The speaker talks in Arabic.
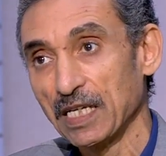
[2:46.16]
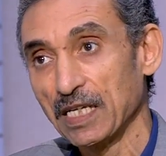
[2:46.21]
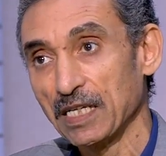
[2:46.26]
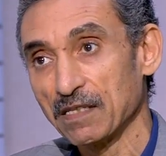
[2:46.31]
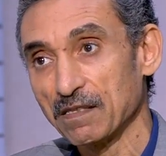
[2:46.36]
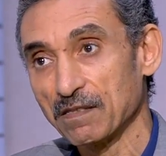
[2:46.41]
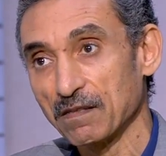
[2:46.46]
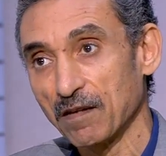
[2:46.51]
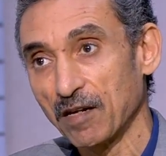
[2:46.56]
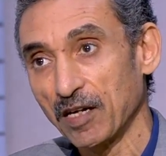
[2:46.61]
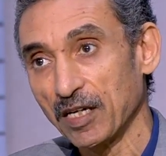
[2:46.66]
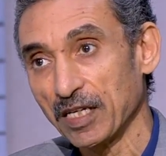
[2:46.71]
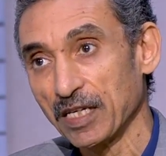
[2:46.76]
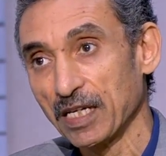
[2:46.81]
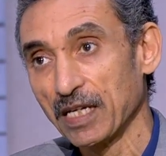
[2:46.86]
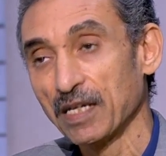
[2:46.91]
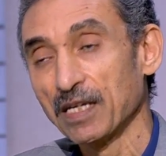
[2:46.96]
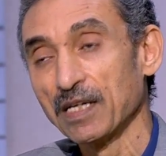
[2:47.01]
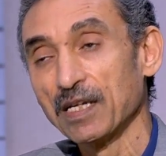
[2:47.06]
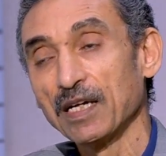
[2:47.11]

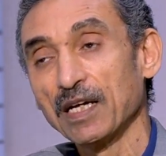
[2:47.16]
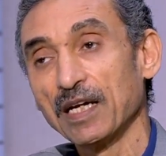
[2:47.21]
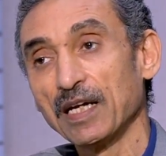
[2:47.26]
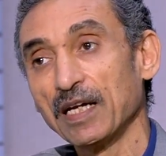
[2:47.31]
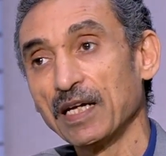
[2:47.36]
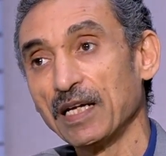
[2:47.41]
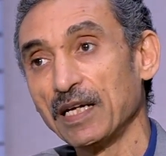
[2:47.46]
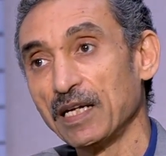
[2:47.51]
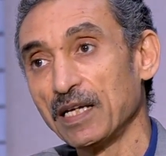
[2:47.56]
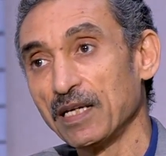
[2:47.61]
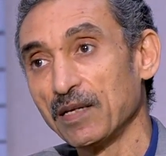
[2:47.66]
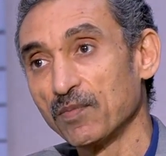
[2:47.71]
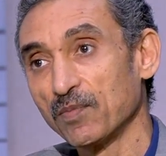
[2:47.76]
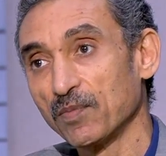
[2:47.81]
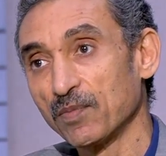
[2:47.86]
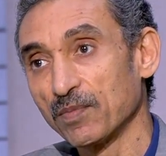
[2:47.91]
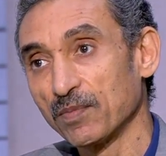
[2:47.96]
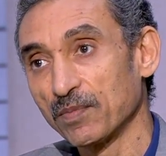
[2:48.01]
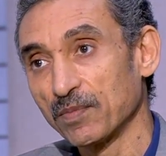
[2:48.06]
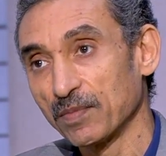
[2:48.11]
الزراعيه اللي
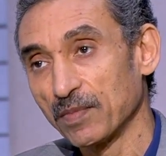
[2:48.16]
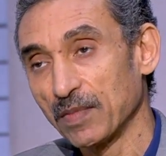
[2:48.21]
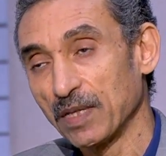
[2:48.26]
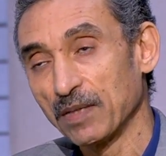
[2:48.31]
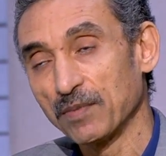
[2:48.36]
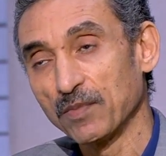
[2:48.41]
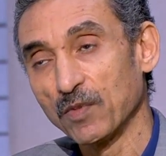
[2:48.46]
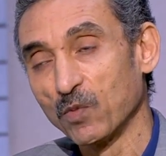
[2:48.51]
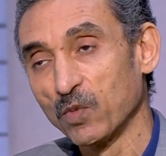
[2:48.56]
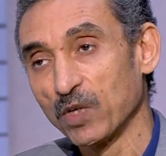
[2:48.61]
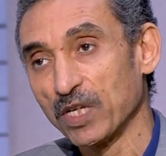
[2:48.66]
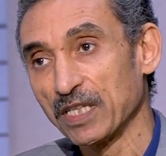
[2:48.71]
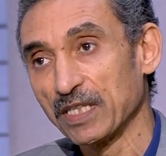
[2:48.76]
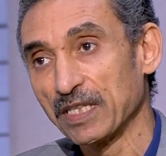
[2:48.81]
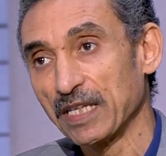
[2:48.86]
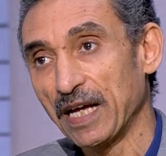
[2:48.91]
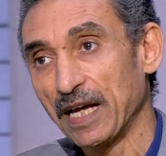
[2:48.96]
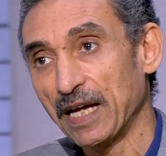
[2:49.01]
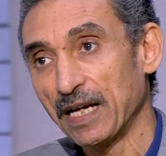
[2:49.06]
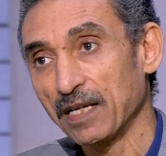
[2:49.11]
ممكن
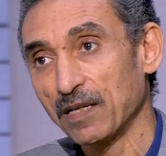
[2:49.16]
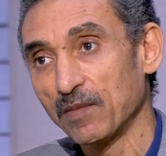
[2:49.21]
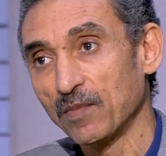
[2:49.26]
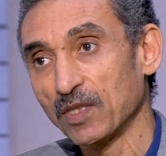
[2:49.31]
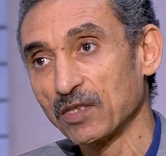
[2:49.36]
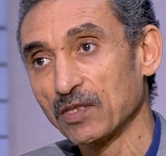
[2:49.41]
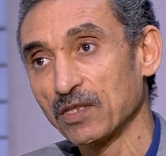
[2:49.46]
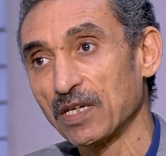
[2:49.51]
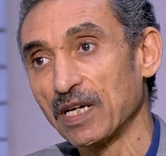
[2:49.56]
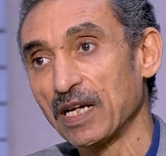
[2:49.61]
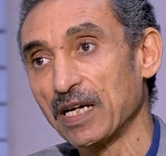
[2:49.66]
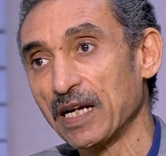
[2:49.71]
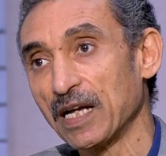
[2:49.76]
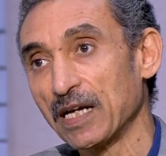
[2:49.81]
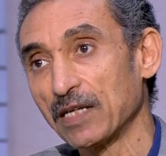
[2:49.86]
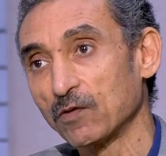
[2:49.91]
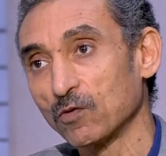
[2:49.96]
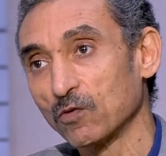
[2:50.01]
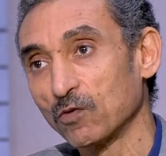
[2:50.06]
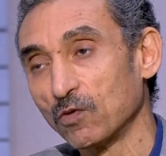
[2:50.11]
تاهل مصر
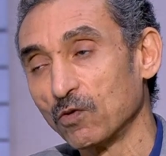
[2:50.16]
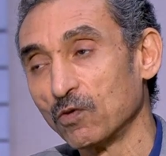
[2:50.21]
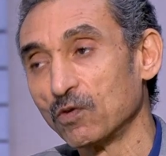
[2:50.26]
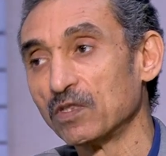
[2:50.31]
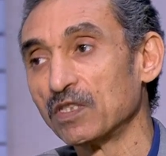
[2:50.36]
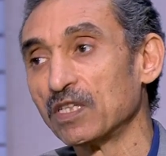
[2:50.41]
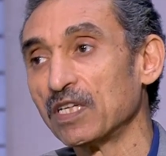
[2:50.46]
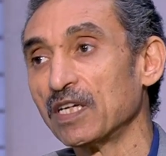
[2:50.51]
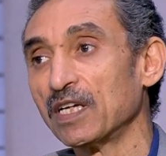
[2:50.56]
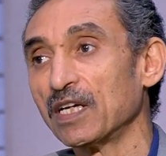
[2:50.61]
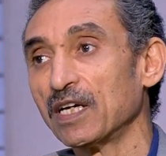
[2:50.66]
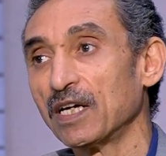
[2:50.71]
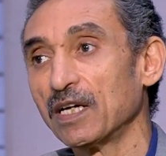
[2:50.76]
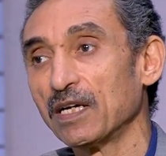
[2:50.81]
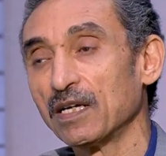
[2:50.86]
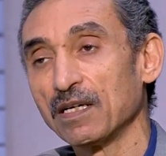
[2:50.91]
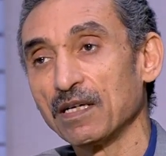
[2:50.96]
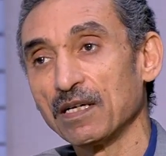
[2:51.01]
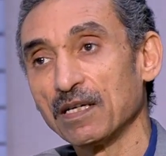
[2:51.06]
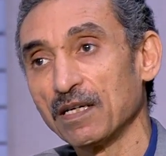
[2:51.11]
لانها تكون
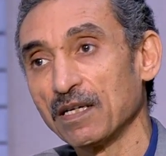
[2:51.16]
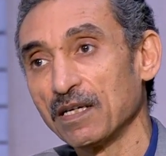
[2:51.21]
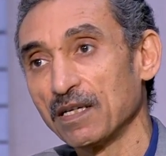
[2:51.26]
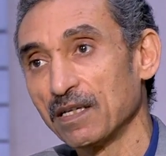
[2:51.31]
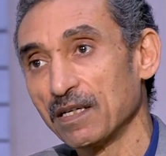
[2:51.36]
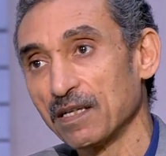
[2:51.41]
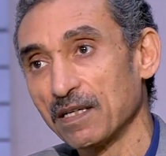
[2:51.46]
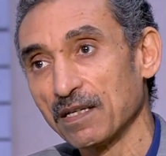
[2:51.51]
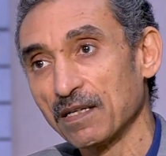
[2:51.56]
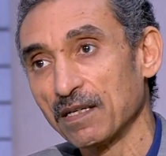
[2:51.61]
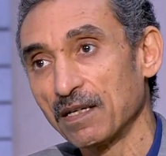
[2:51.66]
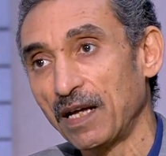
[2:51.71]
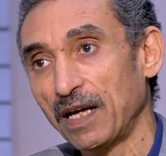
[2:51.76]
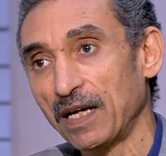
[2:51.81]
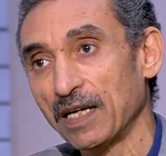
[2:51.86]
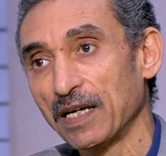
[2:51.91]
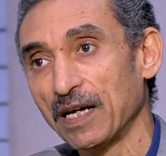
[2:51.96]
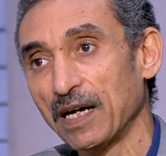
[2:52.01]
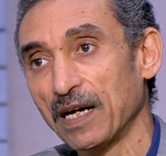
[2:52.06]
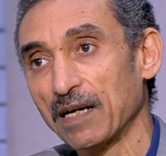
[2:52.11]
آه، آه،
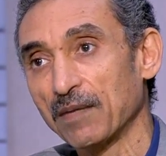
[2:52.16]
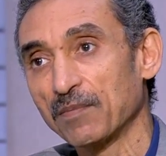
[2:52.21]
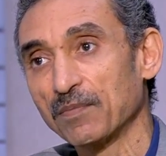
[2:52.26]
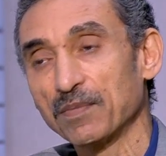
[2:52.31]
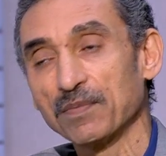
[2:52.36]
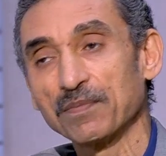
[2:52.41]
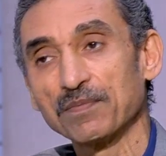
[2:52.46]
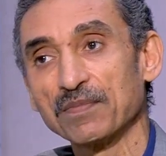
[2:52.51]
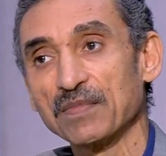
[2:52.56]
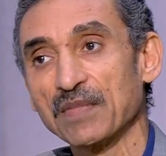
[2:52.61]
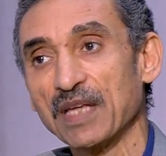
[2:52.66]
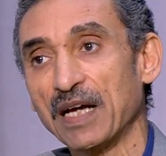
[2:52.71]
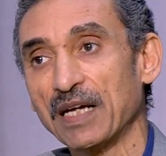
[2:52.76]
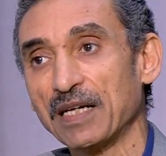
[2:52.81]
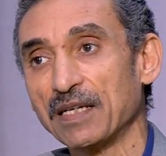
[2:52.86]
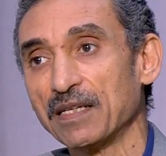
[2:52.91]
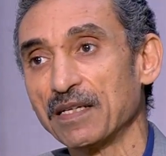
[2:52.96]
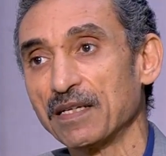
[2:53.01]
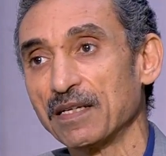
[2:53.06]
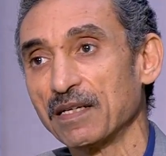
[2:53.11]
الحقيقه
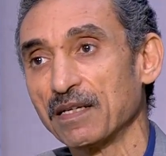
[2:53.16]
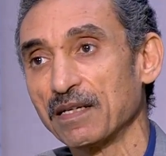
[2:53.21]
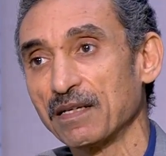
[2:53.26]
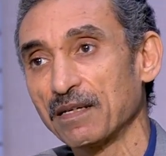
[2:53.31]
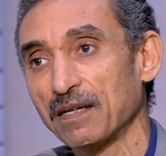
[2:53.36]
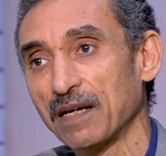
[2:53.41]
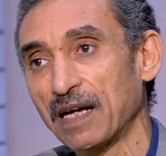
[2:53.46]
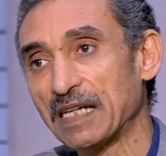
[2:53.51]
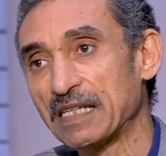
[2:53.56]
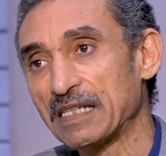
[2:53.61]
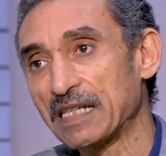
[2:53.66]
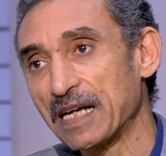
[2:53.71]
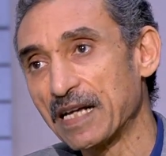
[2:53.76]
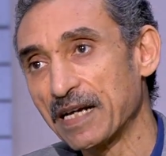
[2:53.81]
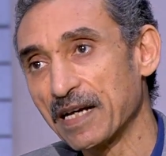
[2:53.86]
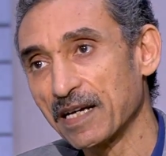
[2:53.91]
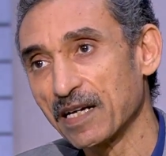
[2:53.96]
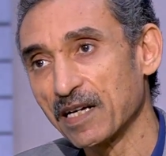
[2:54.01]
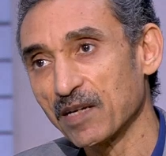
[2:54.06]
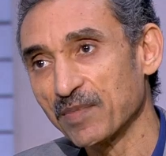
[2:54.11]
يعني آه،
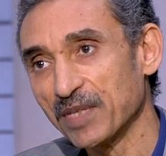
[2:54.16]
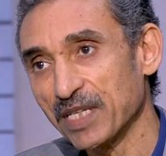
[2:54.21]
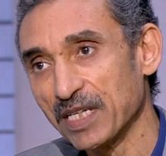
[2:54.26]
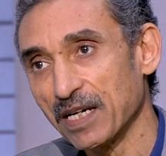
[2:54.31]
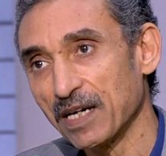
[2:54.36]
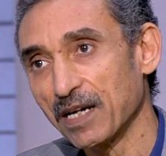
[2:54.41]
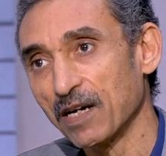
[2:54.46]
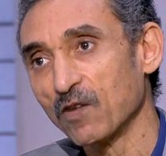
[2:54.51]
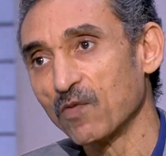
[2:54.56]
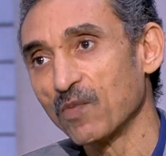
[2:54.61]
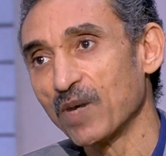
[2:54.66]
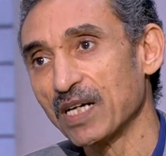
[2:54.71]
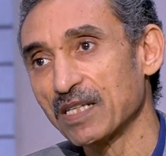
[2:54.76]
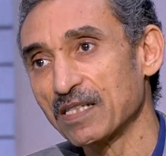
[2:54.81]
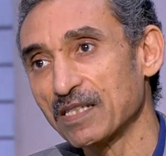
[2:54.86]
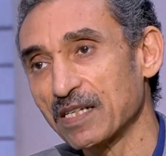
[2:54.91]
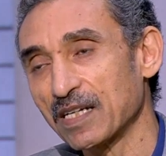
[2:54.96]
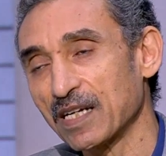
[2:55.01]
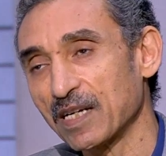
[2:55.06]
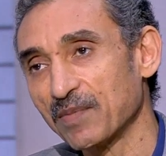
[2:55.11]
خزانه كبيره او
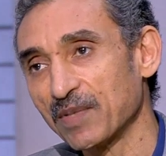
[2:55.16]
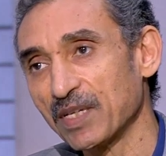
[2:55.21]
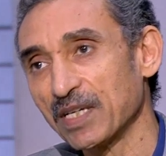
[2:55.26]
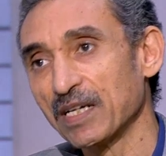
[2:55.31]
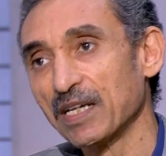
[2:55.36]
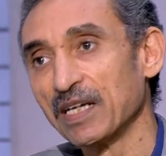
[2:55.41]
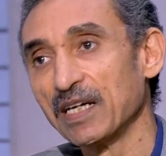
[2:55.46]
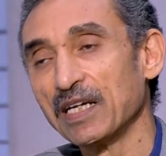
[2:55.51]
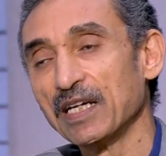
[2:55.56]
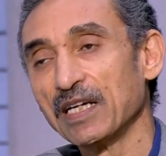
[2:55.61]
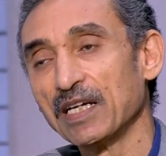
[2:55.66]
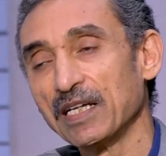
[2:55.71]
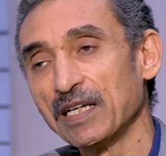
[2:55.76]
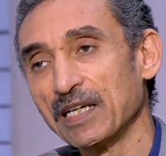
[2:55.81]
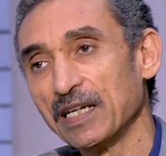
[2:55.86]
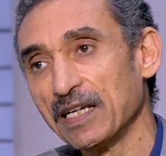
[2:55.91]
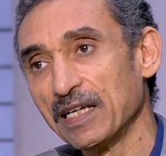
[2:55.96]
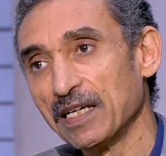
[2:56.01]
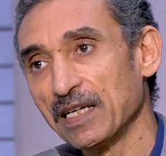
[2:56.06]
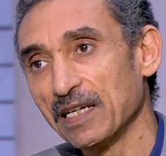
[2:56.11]
مخزن كبير
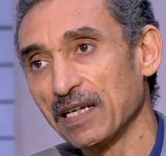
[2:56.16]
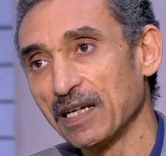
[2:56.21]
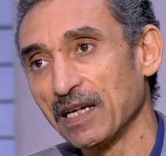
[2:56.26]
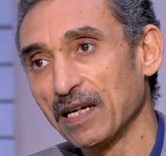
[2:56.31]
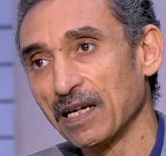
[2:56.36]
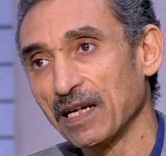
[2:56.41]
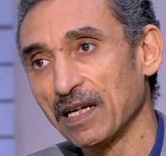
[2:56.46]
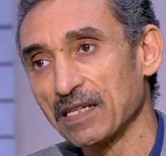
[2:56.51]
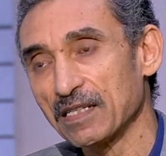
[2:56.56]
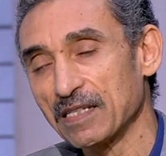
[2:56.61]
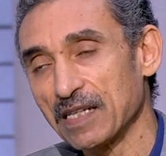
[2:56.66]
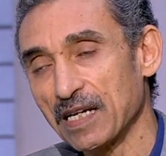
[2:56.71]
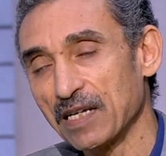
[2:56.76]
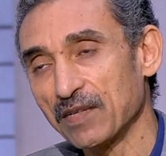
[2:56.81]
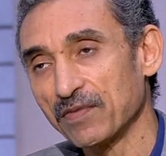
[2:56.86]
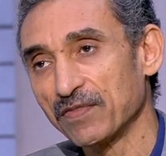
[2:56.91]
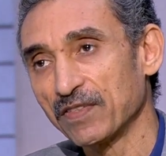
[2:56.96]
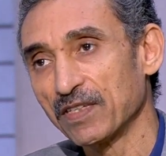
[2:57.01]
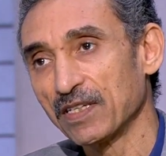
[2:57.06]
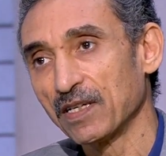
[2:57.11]
للغذاء
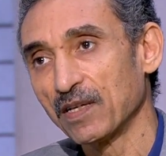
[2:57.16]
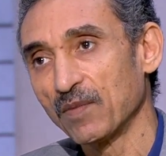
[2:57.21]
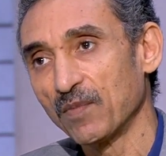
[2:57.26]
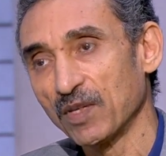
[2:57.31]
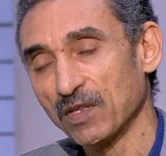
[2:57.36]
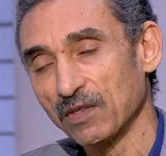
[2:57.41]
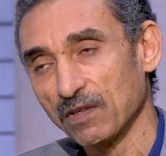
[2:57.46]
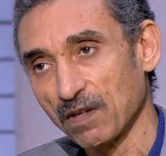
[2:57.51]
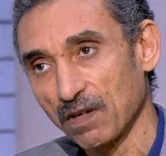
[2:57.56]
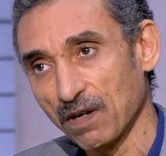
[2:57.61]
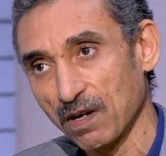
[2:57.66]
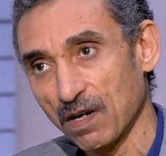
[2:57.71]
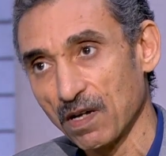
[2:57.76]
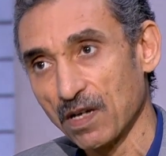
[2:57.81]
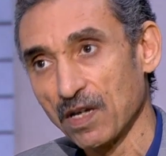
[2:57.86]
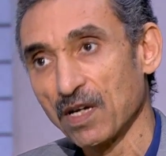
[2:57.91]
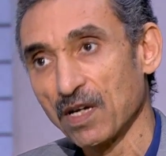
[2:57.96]
في المنطقه